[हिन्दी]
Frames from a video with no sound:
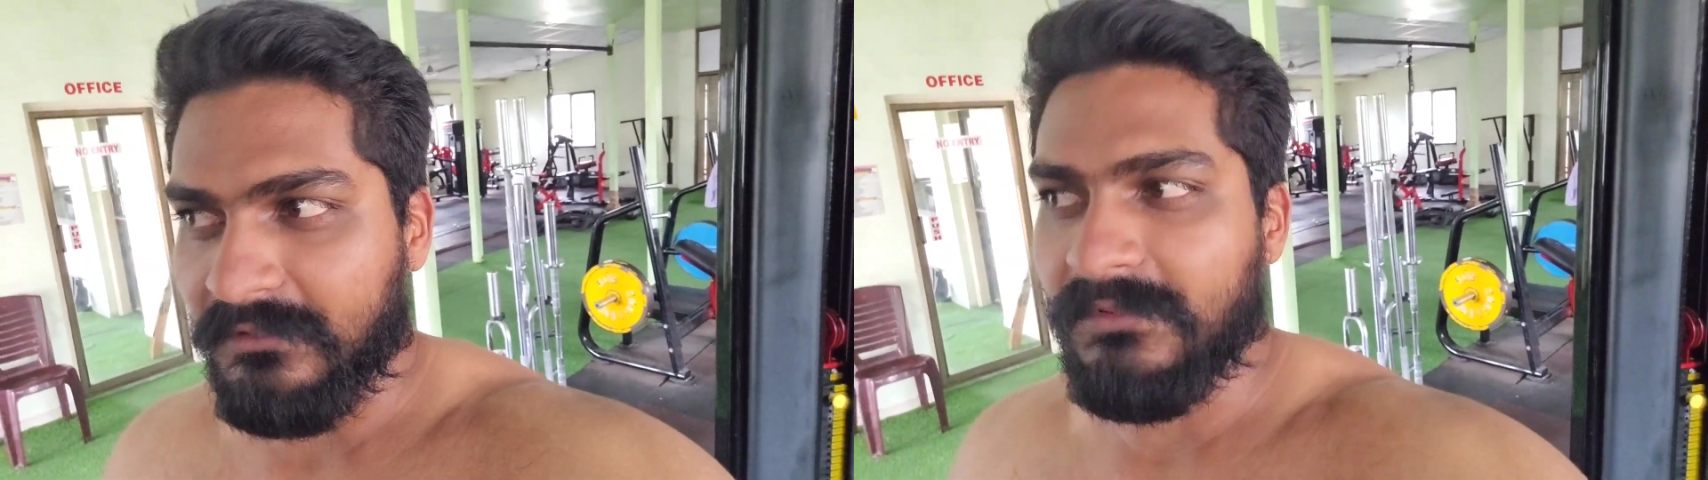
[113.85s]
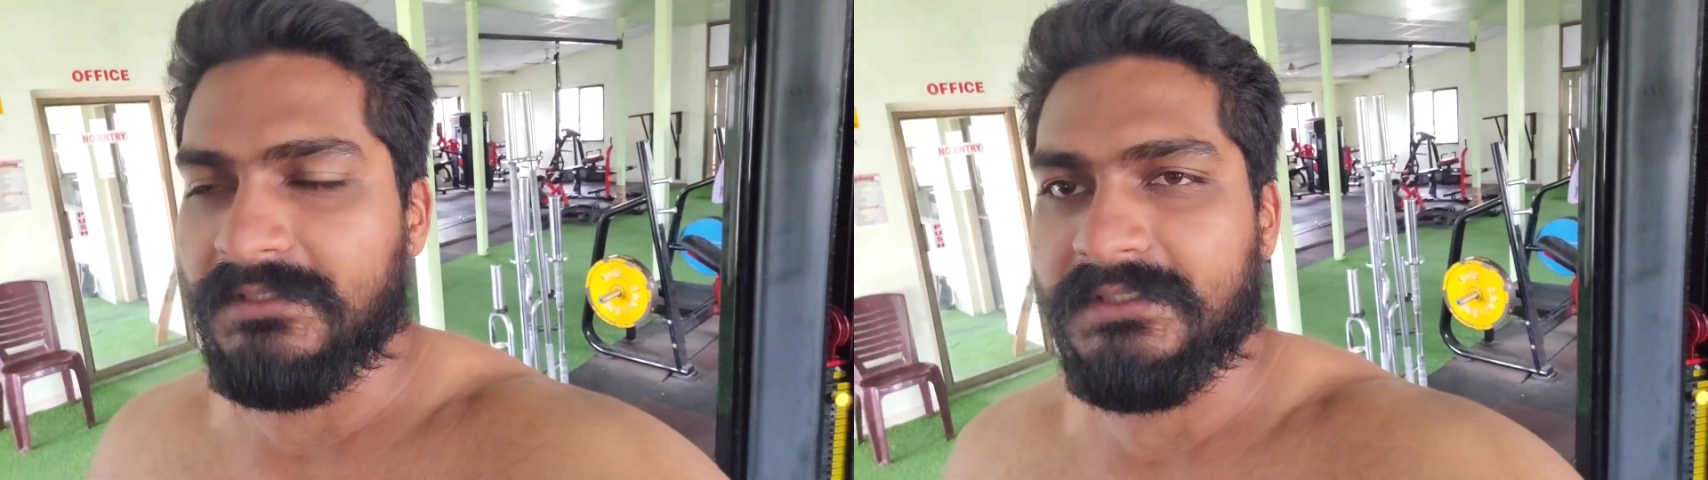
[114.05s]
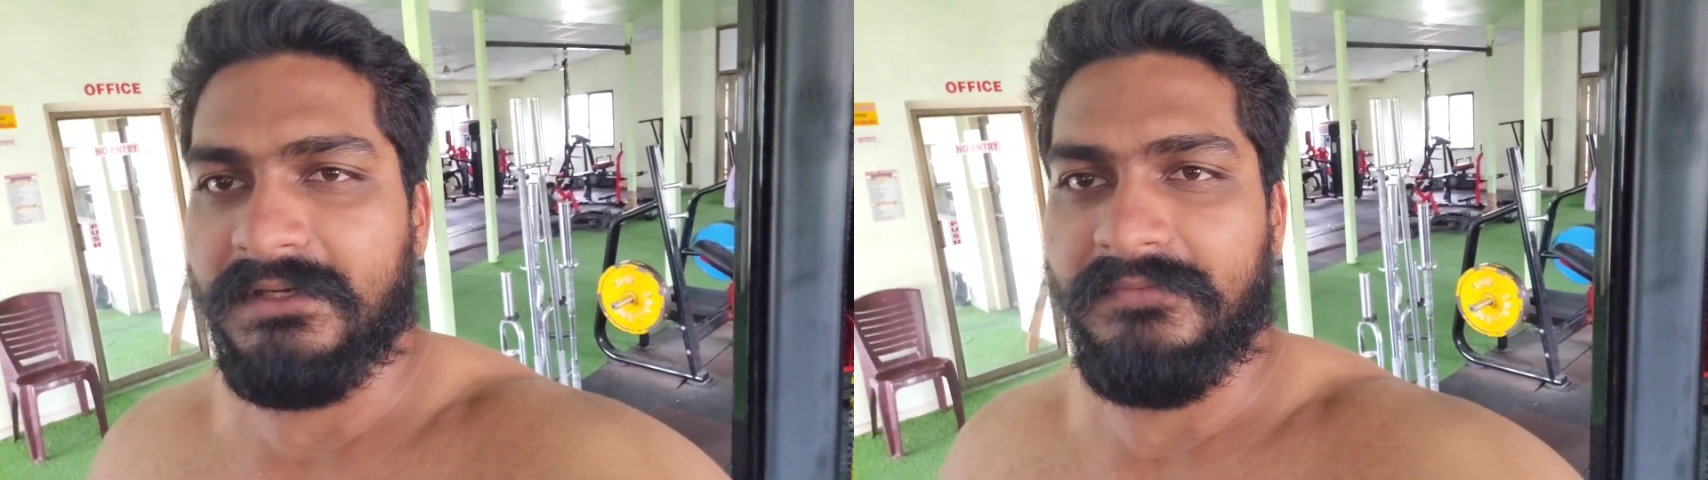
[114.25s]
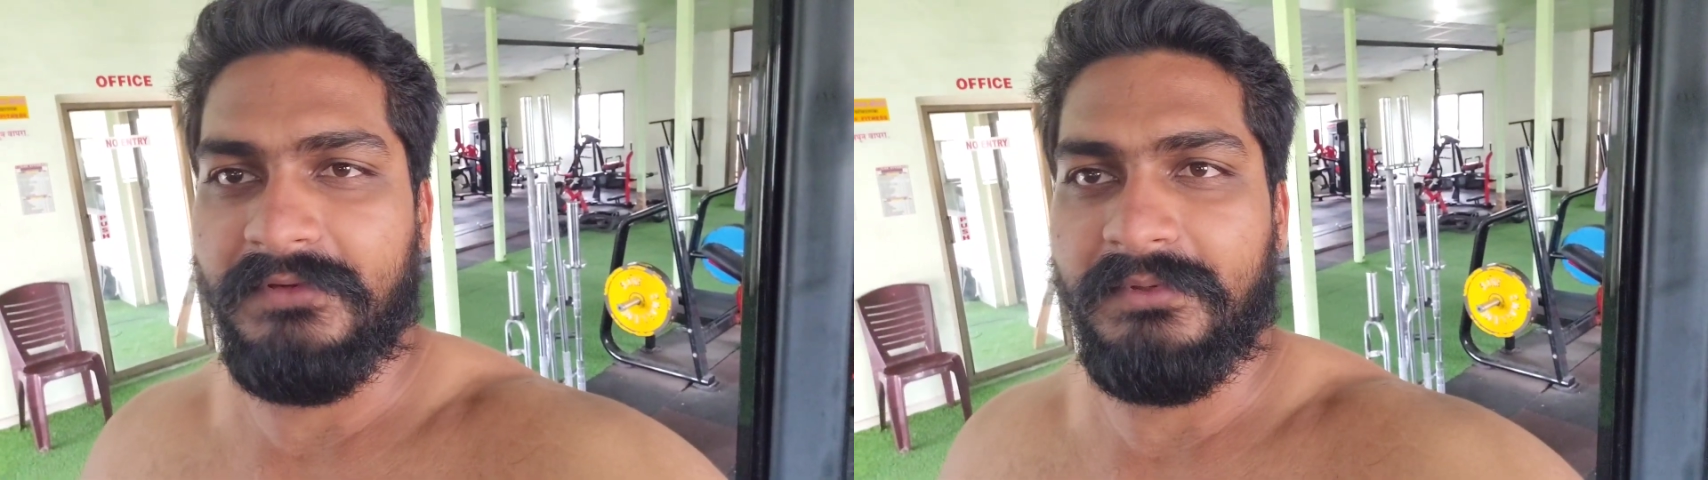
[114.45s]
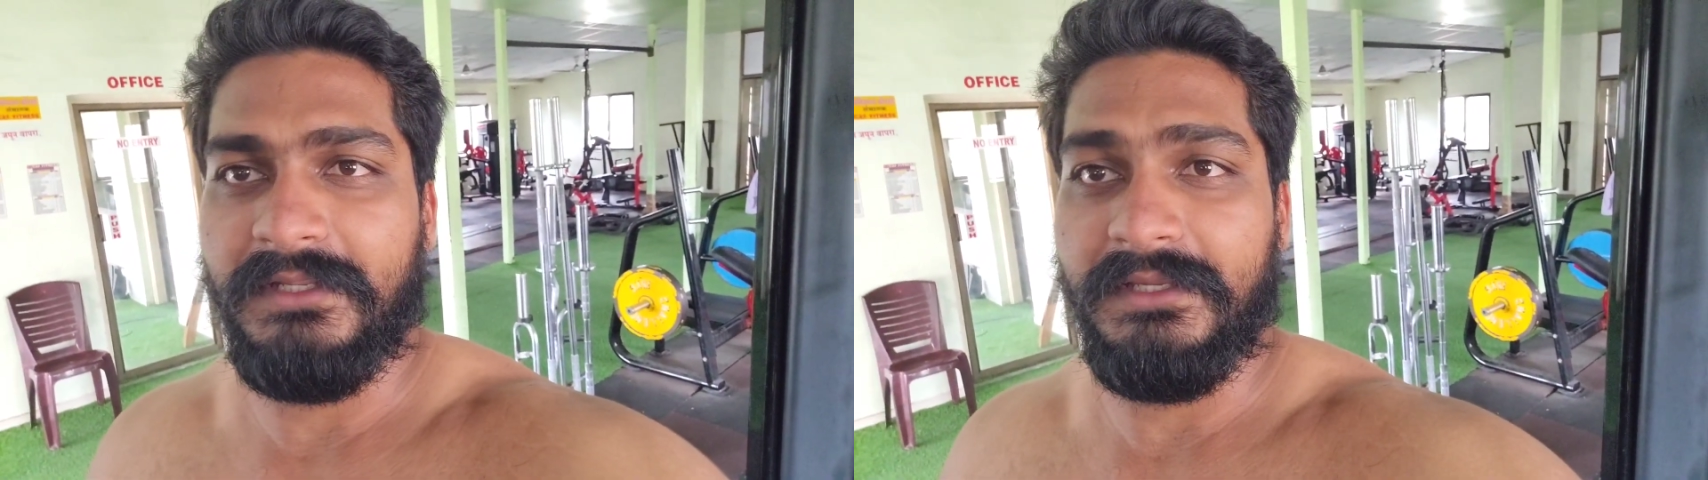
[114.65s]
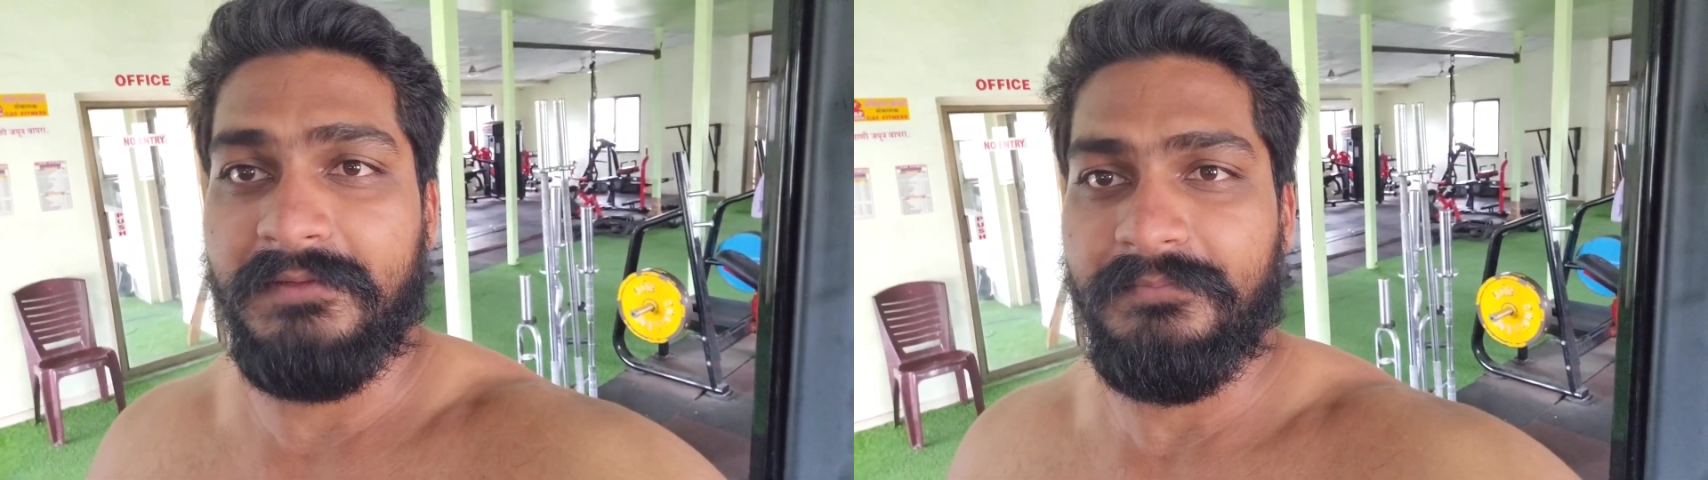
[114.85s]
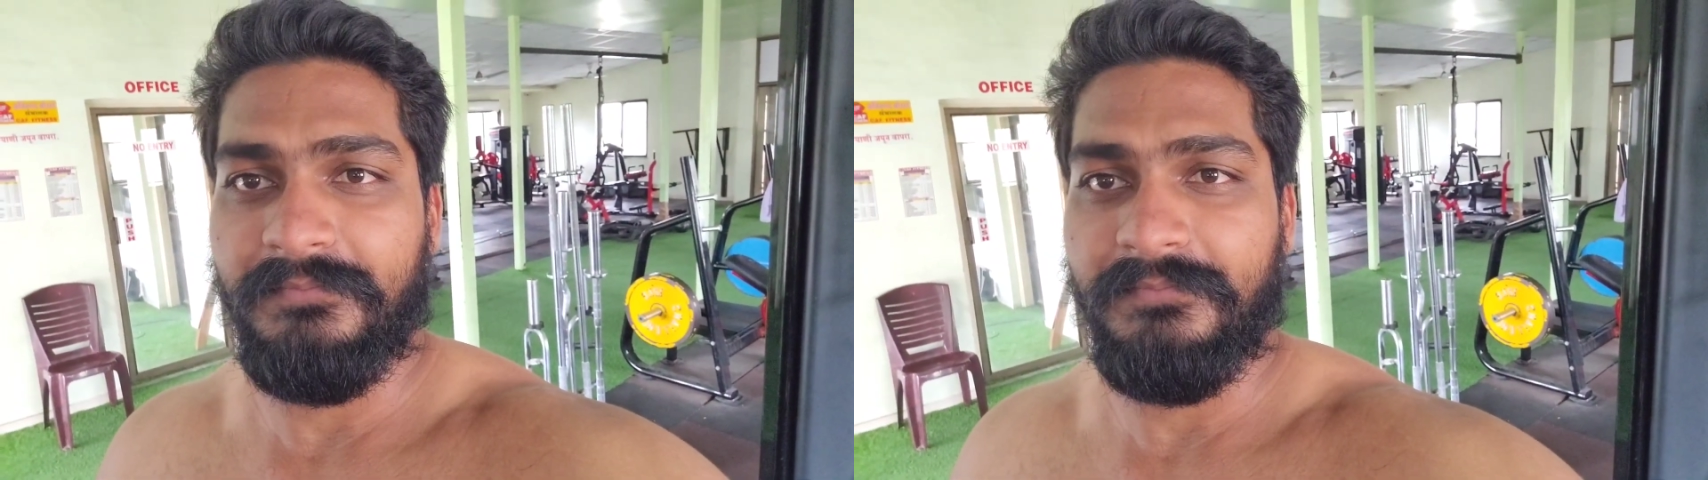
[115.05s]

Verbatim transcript: मस काफ़ी बड़ा है